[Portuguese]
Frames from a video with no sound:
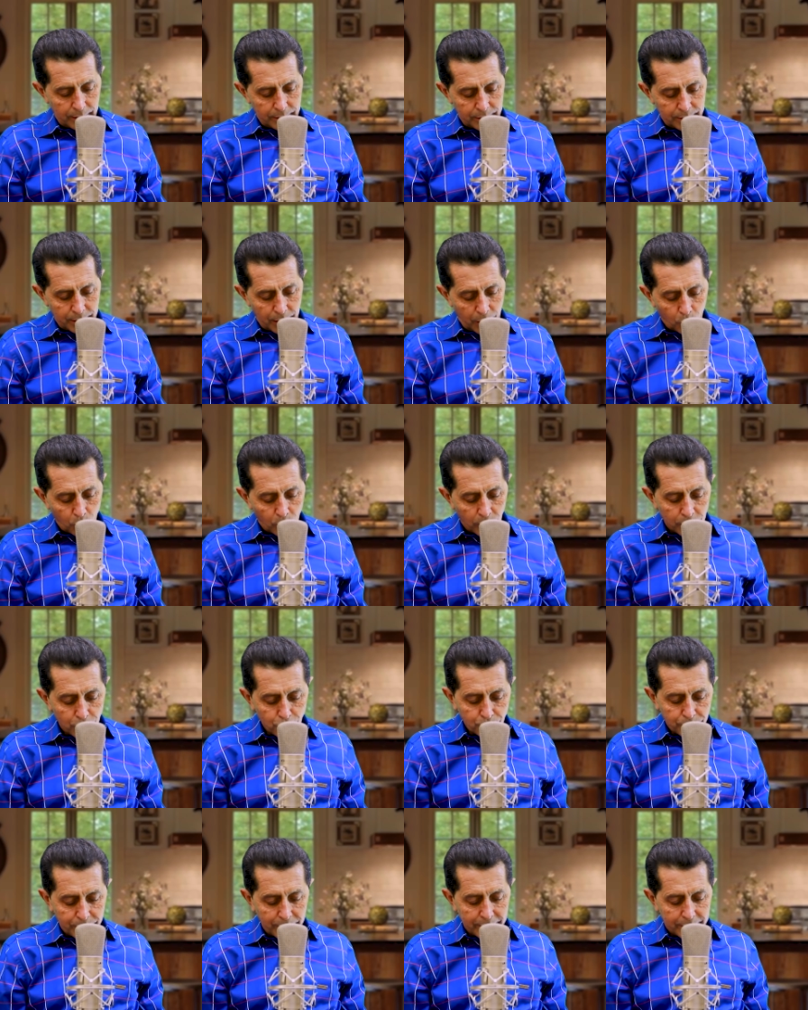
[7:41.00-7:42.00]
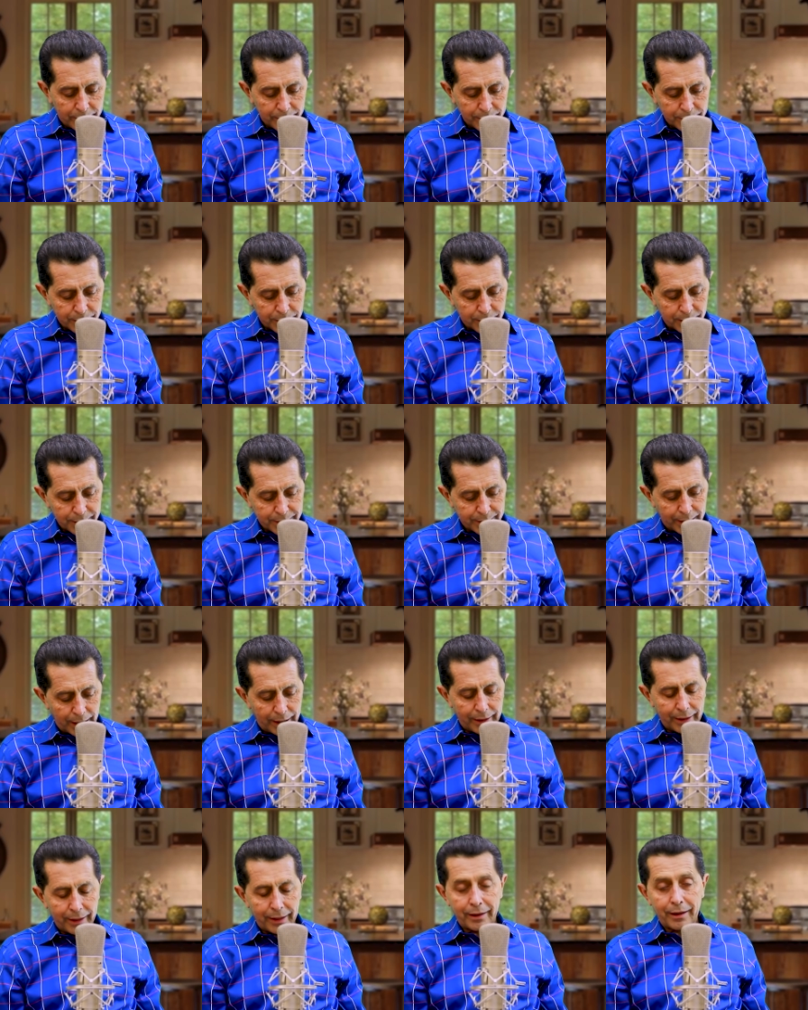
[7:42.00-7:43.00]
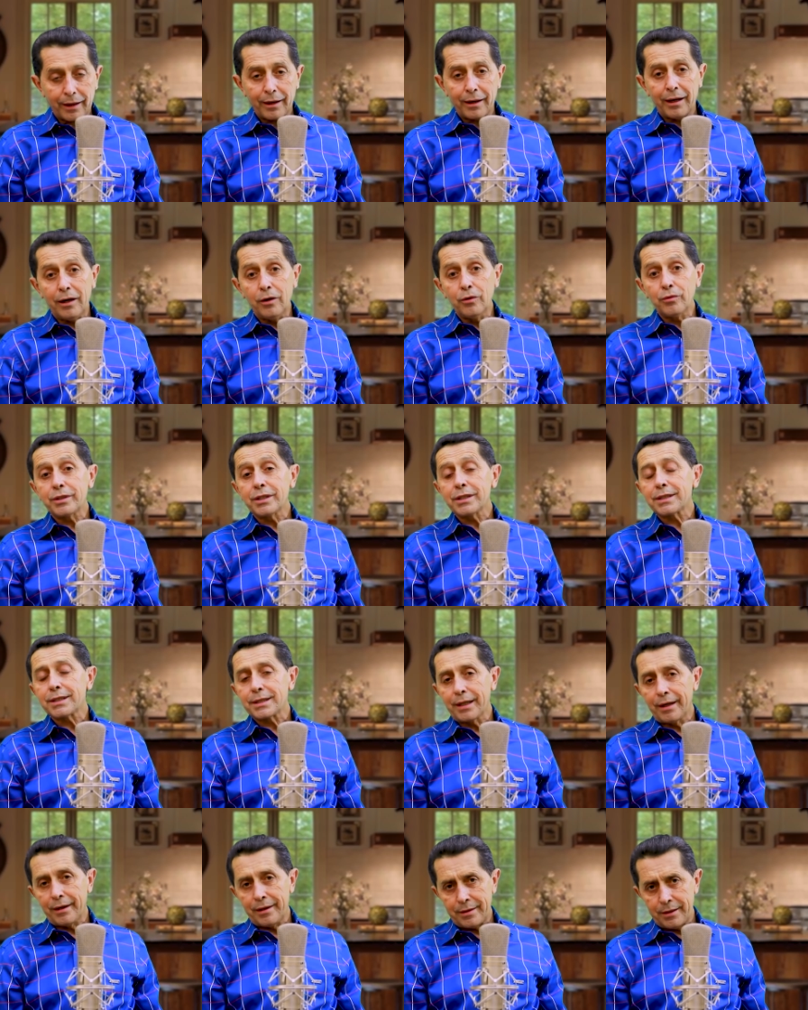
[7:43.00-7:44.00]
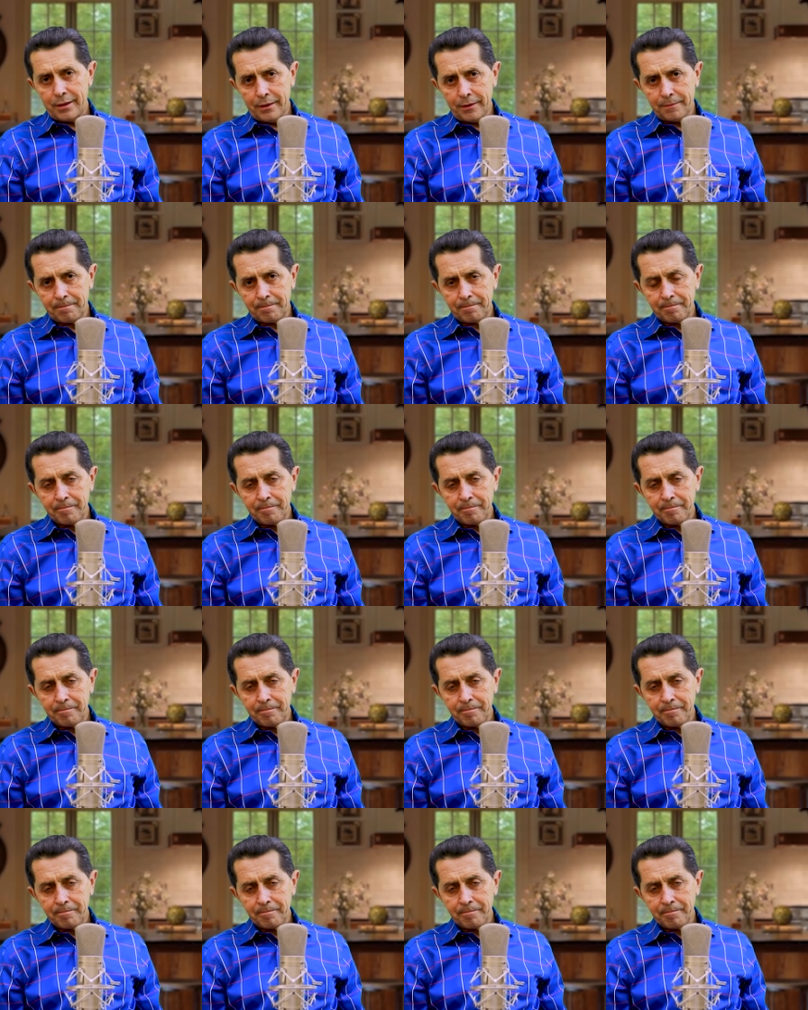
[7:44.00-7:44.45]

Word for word: e ao anjo da igreja que está em Laodiceia,